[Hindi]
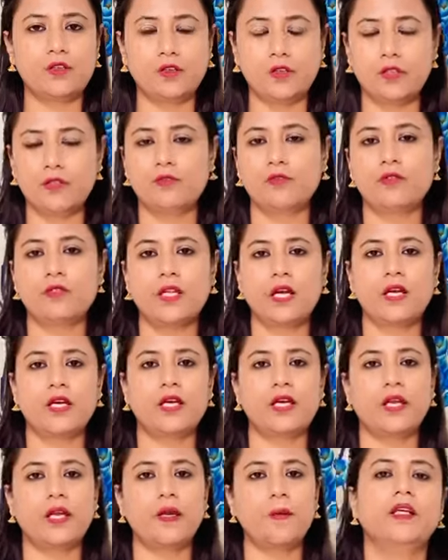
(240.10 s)
को यूज ना
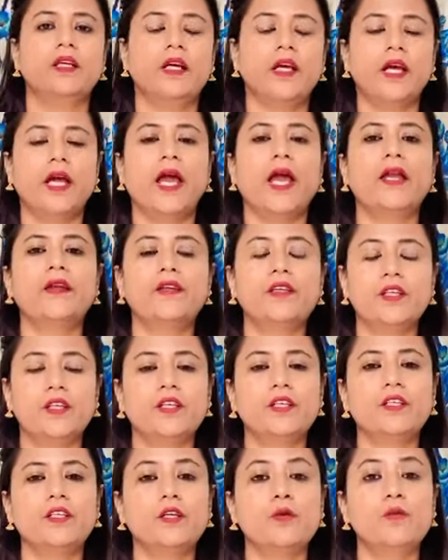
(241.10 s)
करें एंड
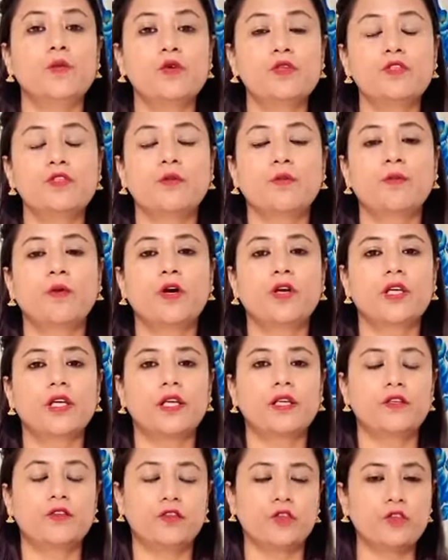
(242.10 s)
थर्ड द मोस्ट
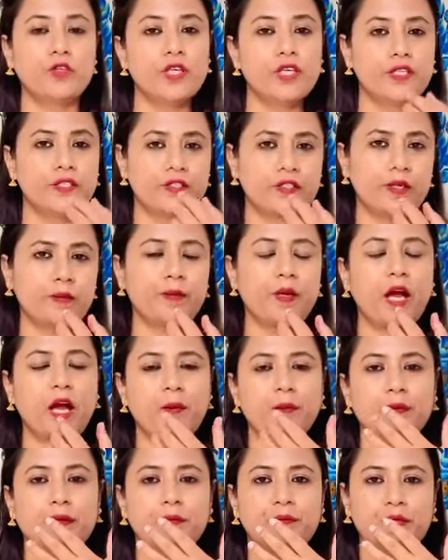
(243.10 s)
इम्पॉर्टेंट जो स्ट्रिप
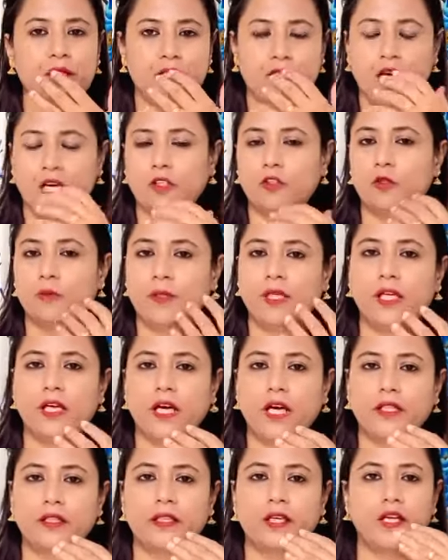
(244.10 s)
आप अपने दांतों पे
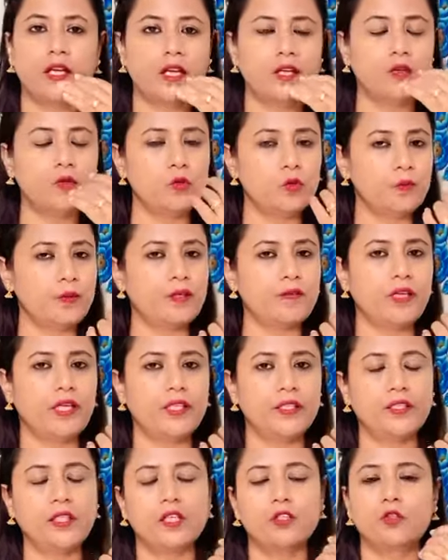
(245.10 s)
लगाते हैं ऊपर
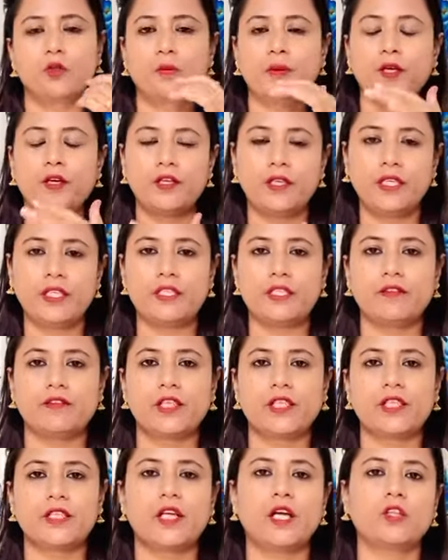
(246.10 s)
वाले दांतों पे और नीचे
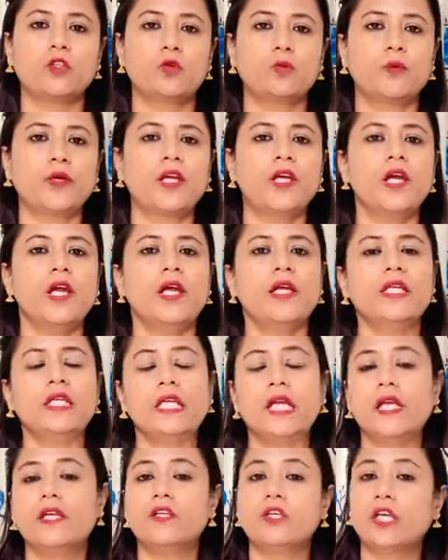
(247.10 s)
वाले दांतों पे
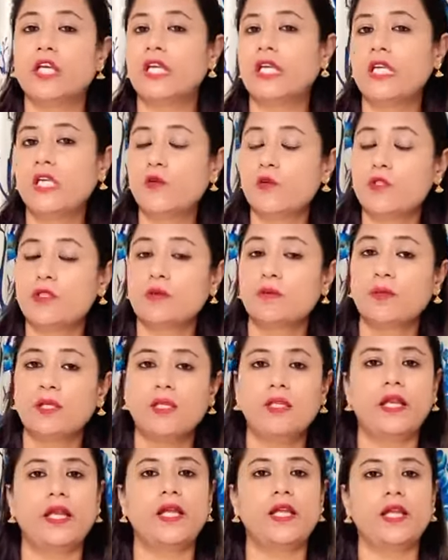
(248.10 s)
ये रीयूजेबल
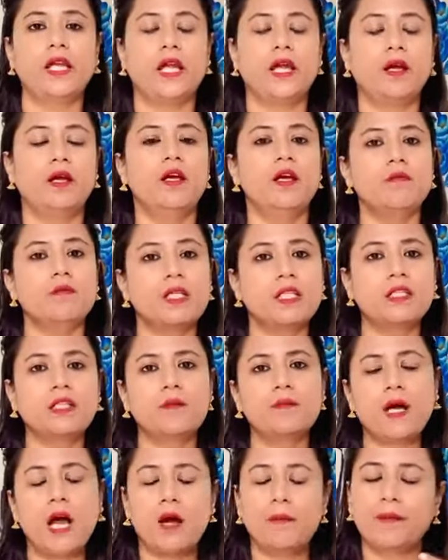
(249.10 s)
नहीं है
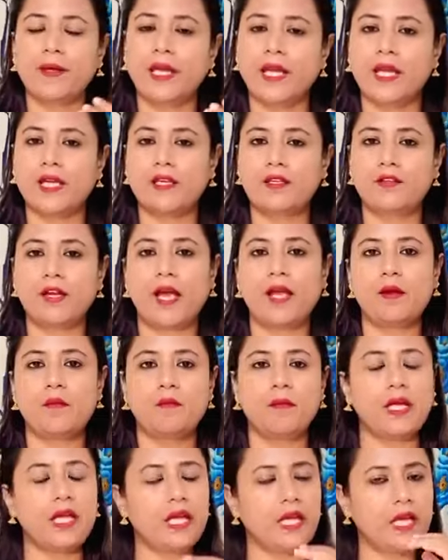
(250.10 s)
मतलब आप एक टाइम
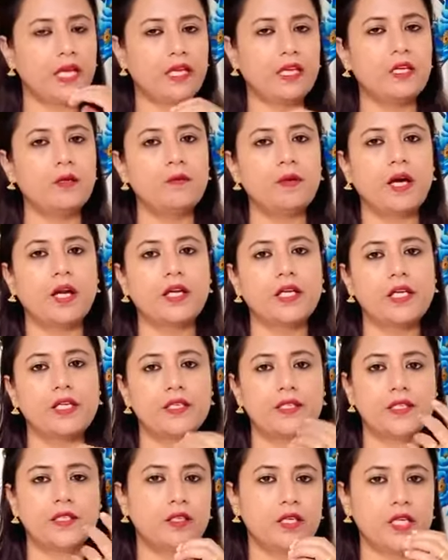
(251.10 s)
में एक ही बार
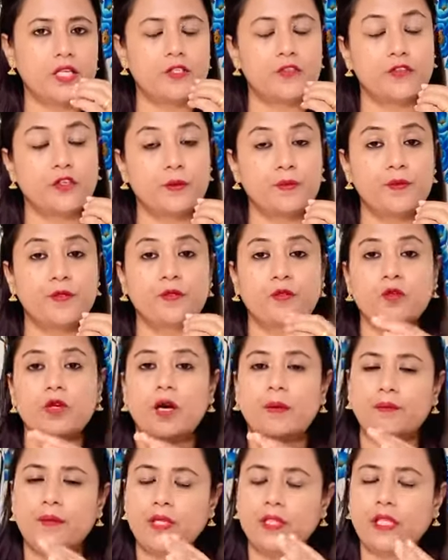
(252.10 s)
इस स्ट्रिप्स को
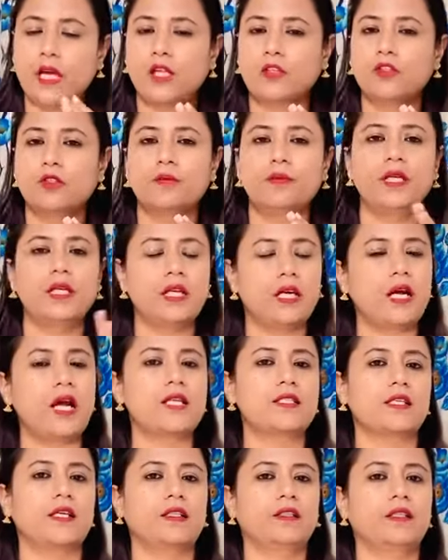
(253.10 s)
अपने दांतों पे लगा
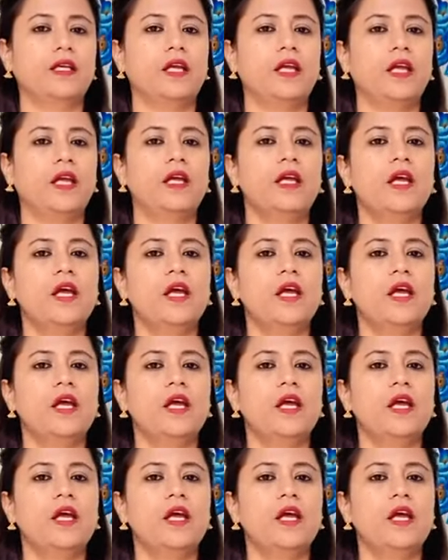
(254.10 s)
सकते हैं